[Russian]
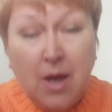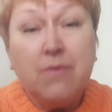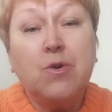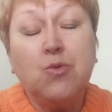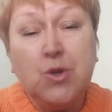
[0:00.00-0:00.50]

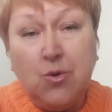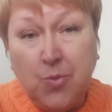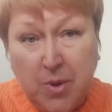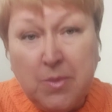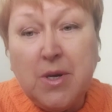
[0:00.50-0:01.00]
В Грузию
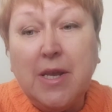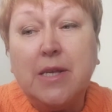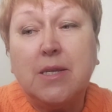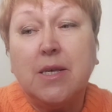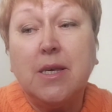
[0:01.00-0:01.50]
прямые
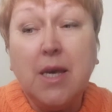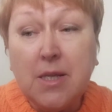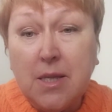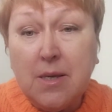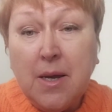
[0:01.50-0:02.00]
рейсы
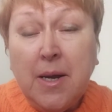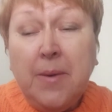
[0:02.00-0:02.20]
есть.